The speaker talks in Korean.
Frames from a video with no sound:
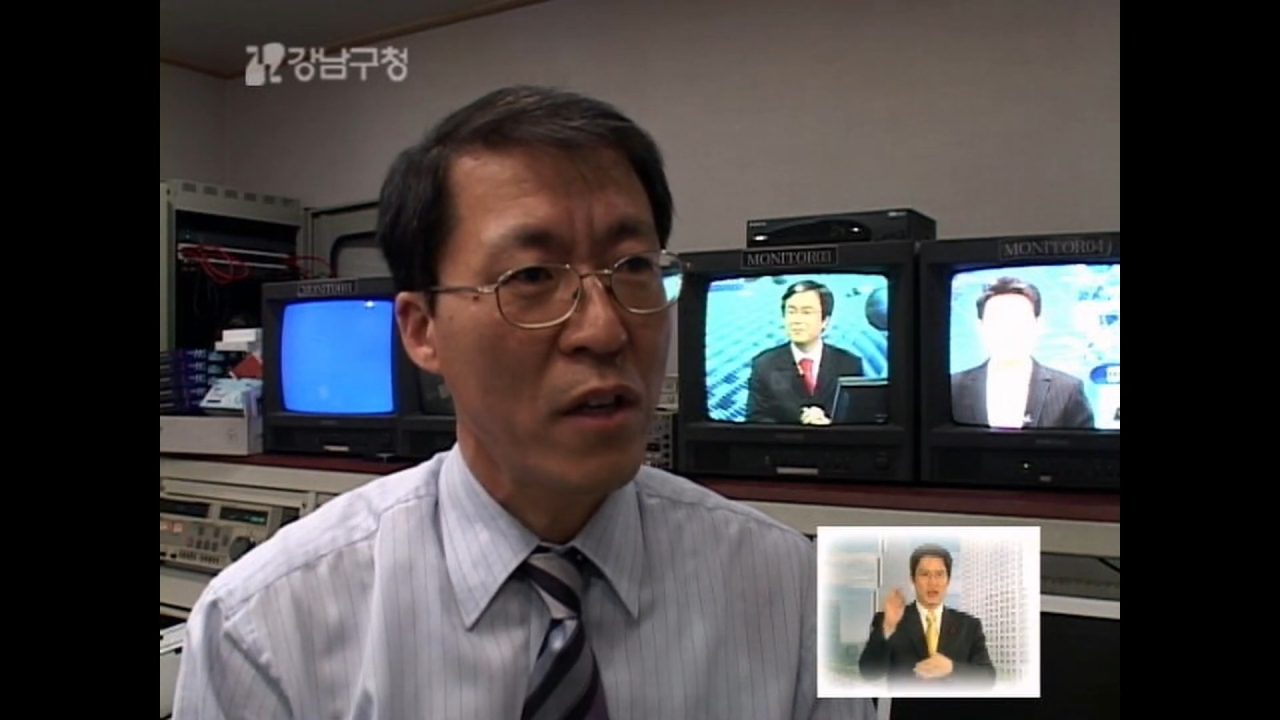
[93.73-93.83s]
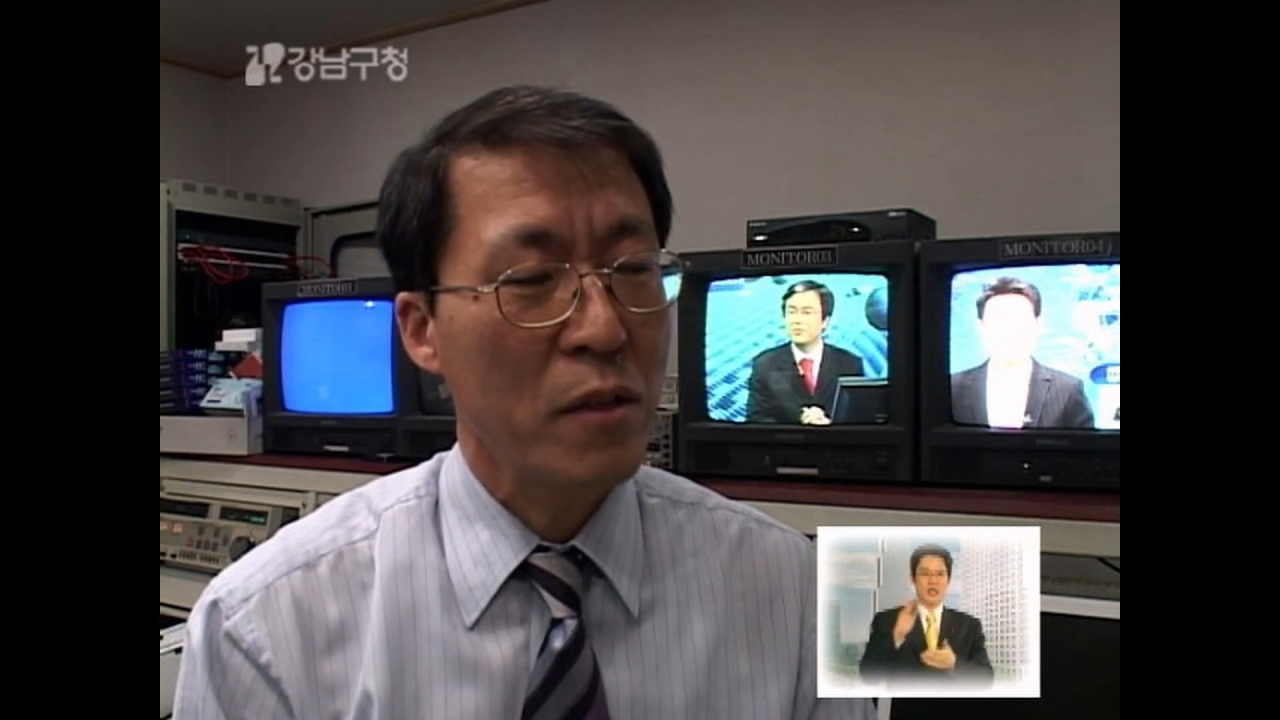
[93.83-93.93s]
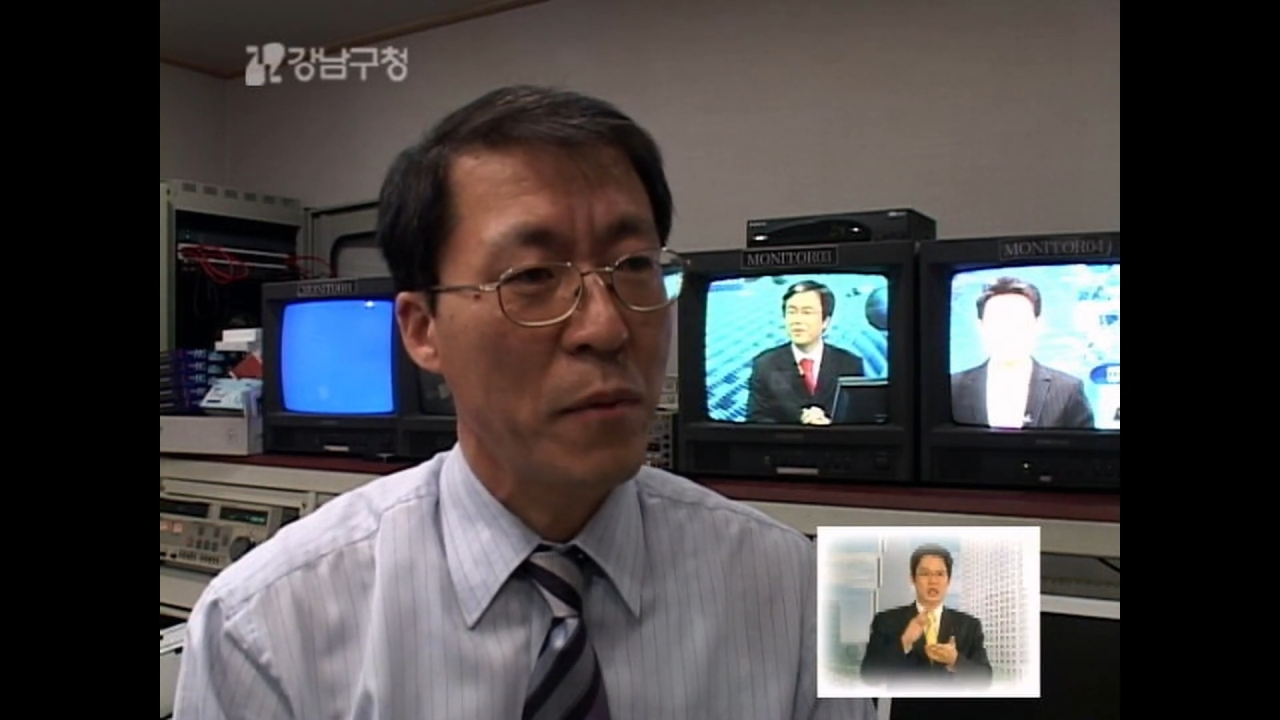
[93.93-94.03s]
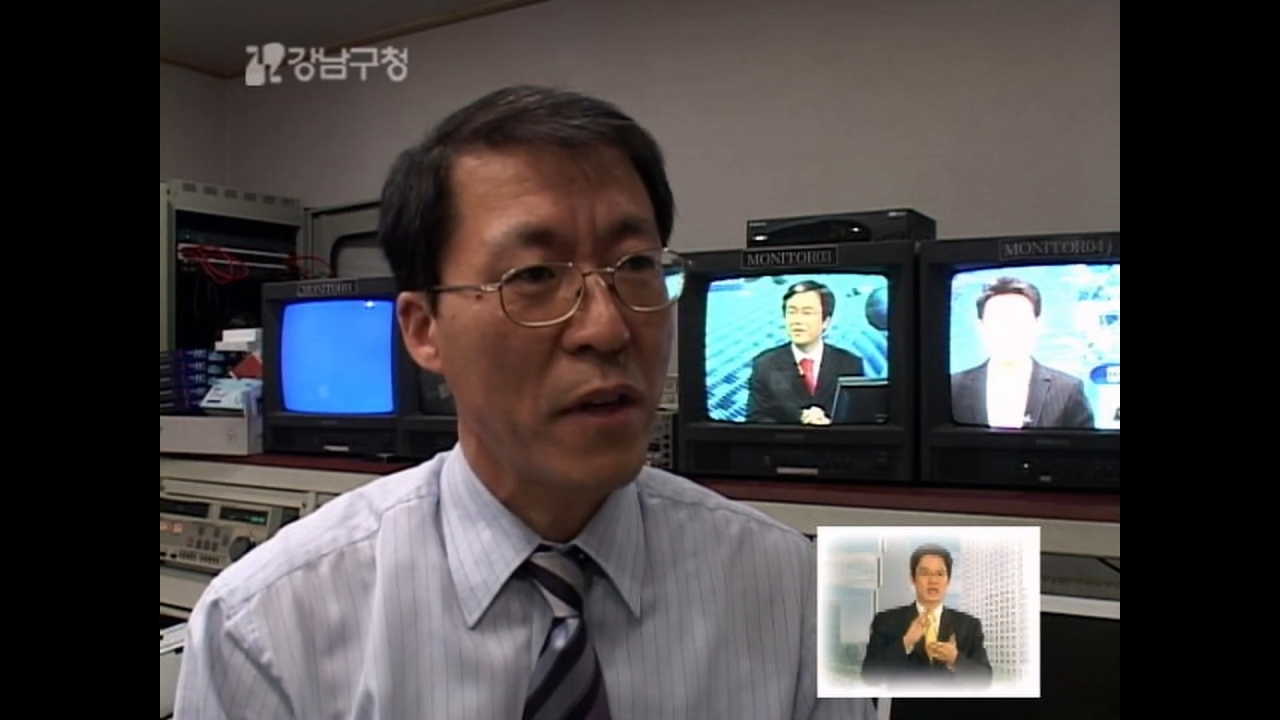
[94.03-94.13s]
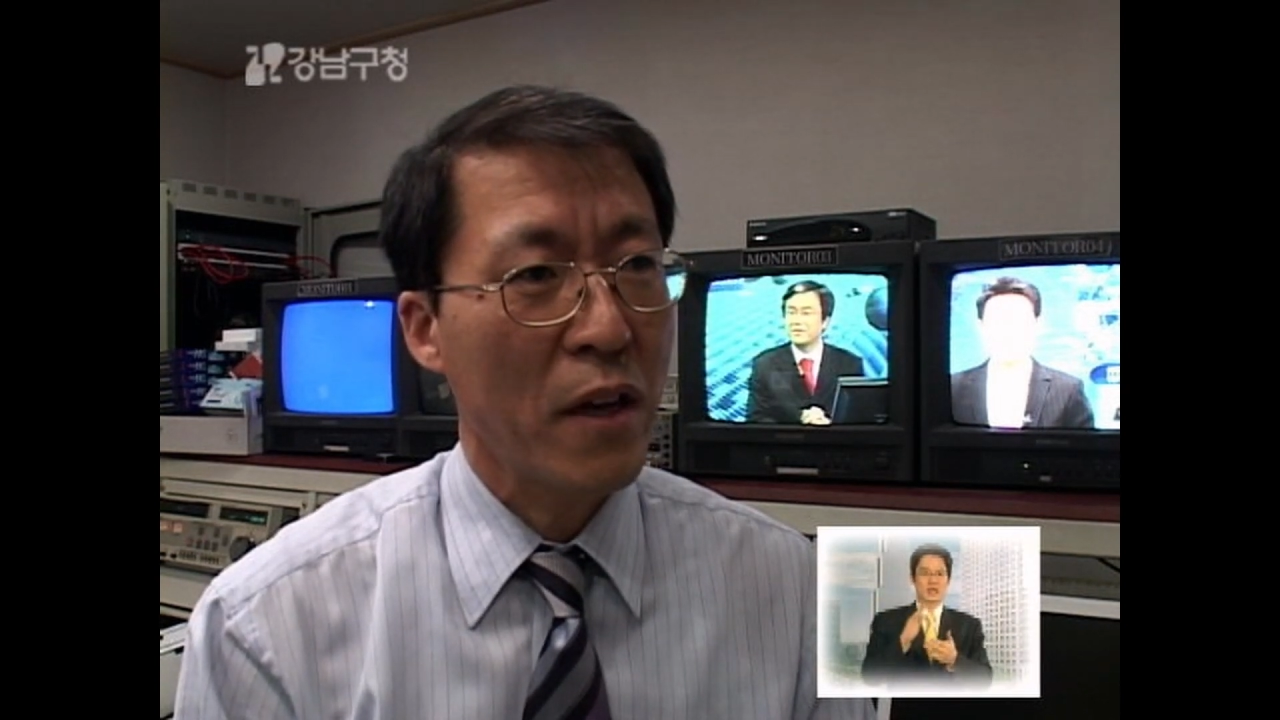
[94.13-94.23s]

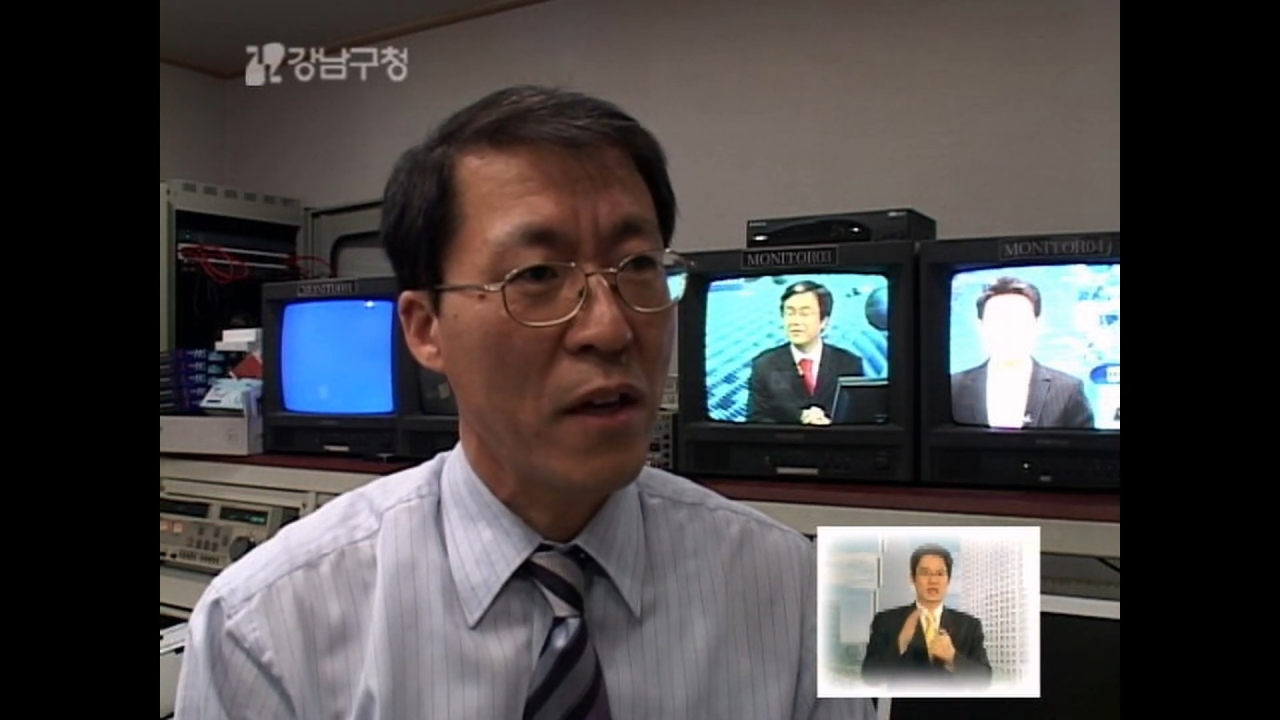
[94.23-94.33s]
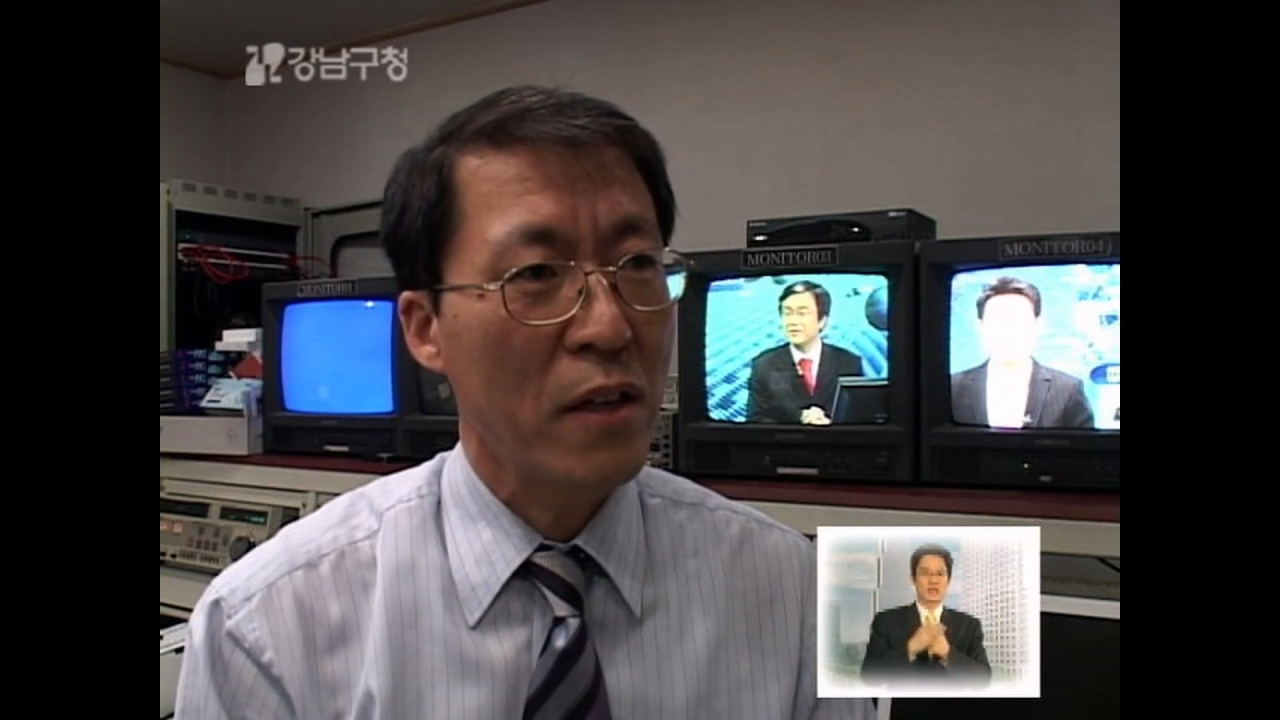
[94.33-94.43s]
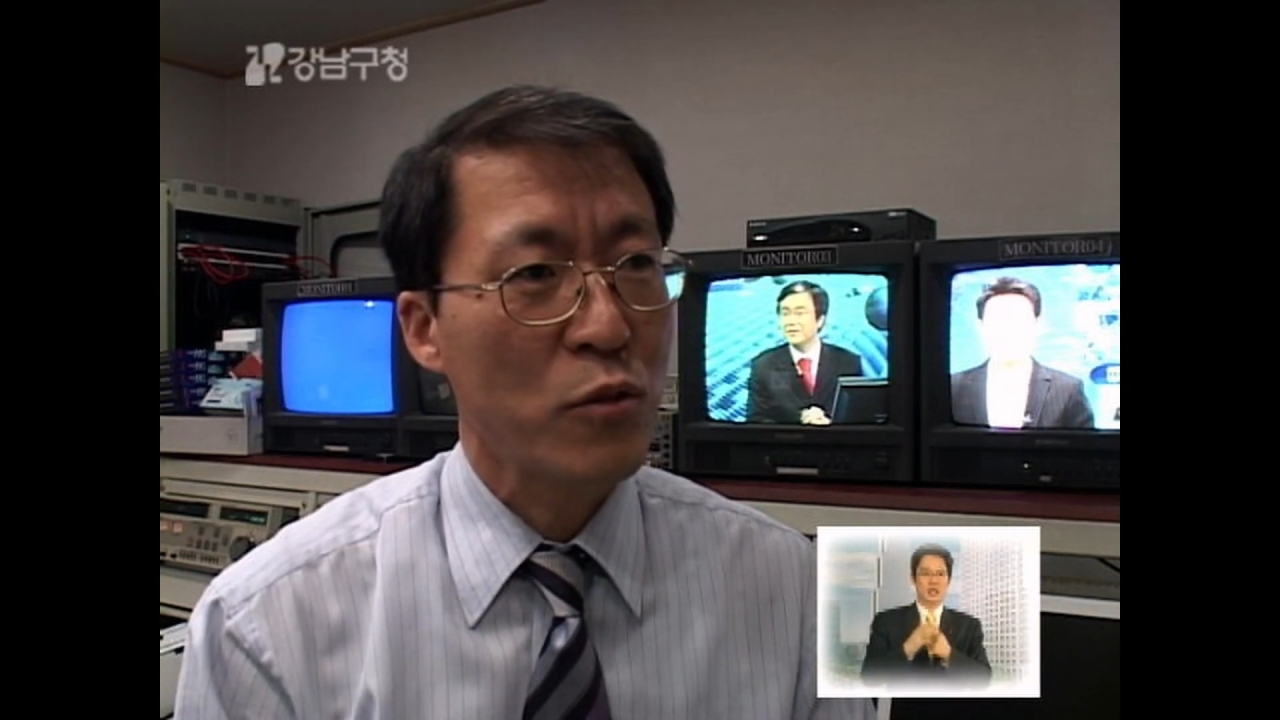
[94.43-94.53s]
이번에